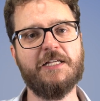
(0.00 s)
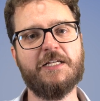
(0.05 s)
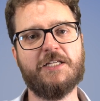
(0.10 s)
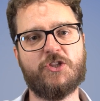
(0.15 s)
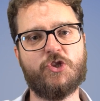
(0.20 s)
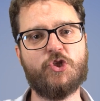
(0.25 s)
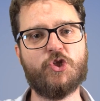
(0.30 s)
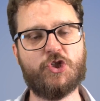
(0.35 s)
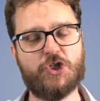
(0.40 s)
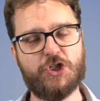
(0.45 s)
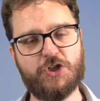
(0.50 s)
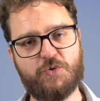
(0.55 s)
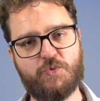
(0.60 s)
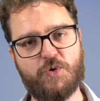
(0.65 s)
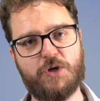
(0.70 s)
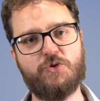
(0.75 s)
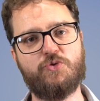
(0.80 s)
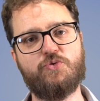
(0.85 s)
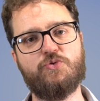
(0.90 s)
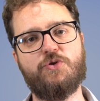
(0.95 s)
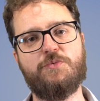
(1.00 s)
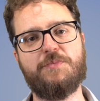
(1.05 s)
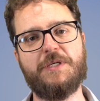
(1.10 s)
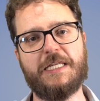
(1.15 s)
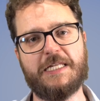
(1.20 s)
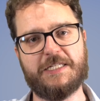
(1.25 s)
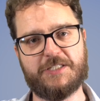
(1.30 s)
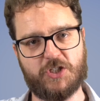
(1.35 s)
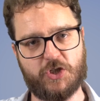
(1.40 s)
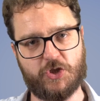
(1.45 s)
di
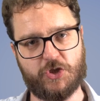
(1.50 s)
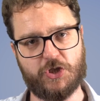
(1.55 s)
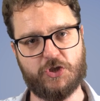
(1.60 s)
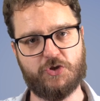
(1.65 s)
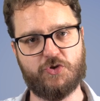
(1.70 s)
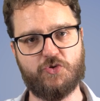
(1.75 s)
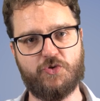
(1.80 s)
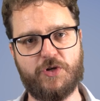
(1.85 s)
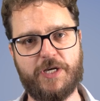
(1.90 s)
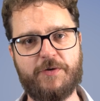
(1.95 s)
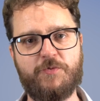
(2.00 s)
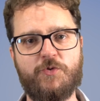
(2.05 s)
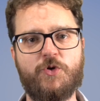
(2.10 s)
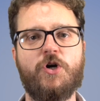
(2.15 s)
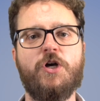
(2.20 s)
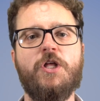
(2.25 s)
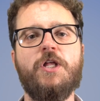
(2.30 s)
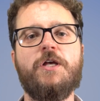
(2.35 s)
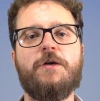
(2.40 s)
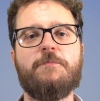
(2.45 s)
51.600 euro